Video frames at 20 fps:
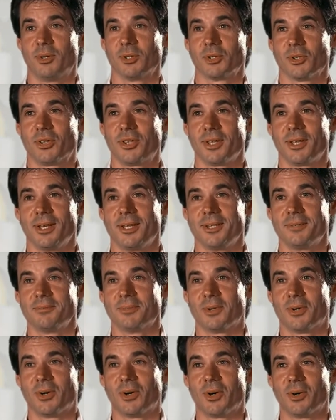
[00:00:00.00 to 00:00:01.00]

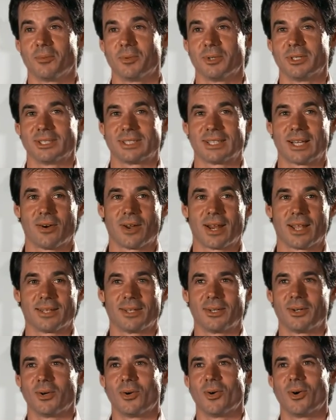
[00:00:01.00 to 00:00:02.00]
motociclismo, pues ahora
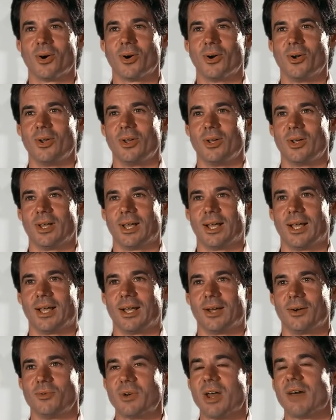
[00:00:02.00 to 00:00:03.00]
tengo
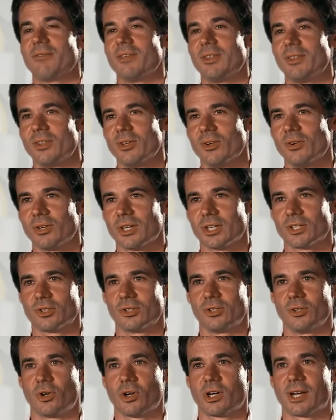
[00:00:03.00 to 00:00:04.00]
eh, una afición que
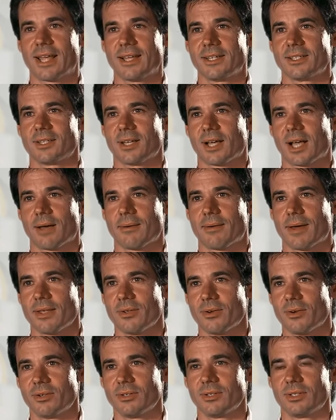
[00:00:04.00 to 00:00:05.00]
son los rides a
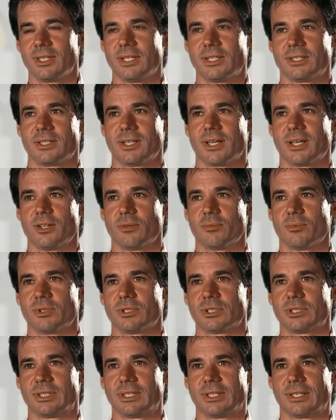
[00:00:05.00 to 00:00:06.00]
caballo y este año
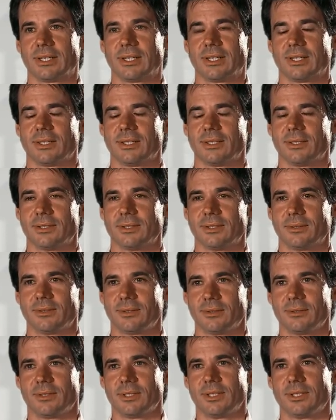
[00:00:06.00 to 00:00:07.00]
pues eh,
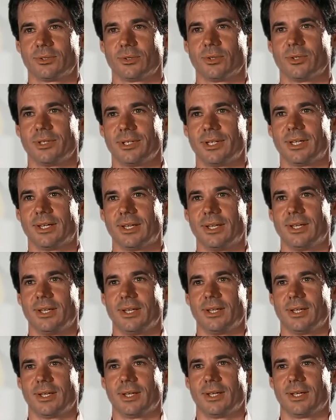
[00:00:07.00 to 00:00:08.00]
estoy
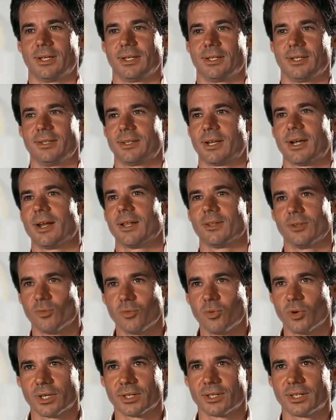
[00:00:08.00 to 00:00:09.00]
entrenando
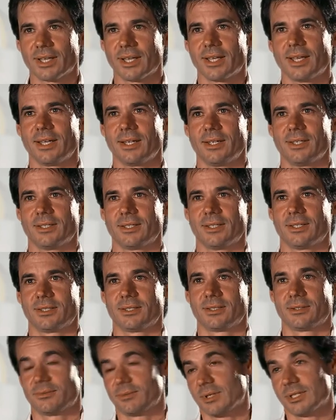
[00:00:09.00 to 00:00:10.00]
fuerte.
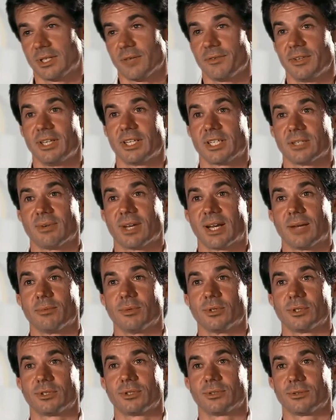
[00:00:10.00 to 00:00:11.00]
Este fin de semana
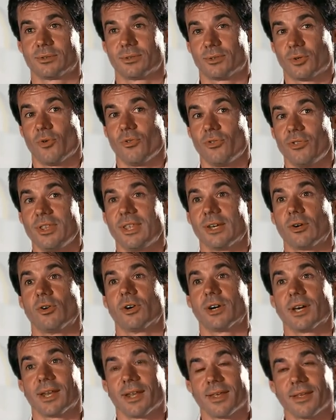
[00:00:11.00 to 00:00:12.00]
pues coincide
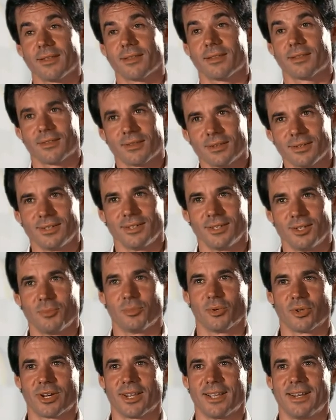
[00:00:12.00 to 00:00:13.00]
con Jerez y no
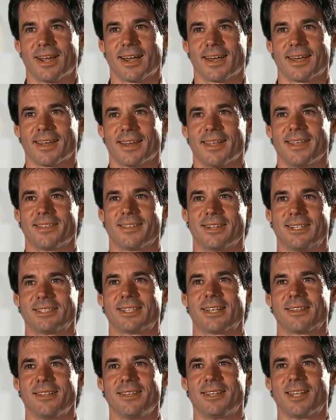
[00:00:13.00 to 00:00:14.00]
podré ir a Jerez en
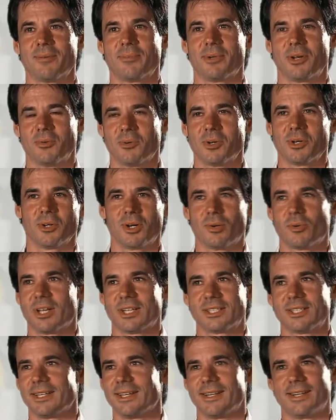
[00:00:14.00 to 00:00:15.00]
esta cita, pero bueno, lo voy a
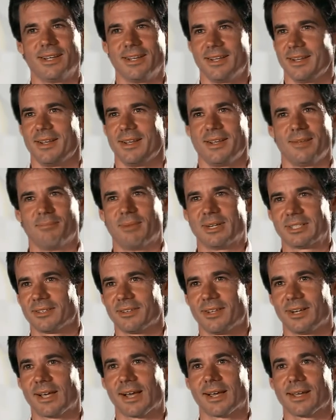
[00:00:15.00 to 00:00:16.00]
seguir más de
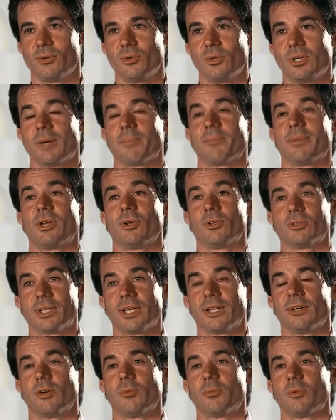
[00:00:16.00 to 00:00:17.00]
cerca que nunca. Pero
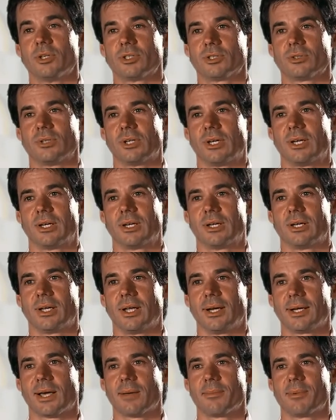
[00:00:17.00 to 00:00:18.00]
tengo pues eh,
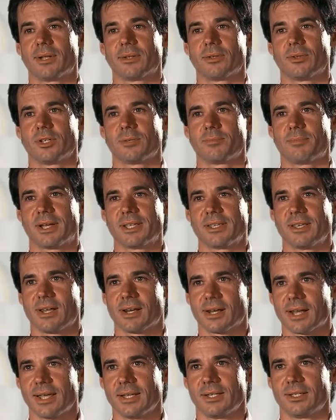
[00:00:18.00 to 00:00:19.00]
el Campeonato de España de
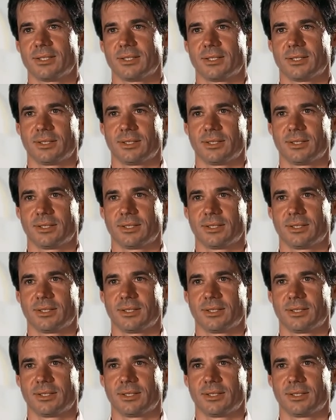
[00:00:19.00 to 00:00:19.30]
Rides.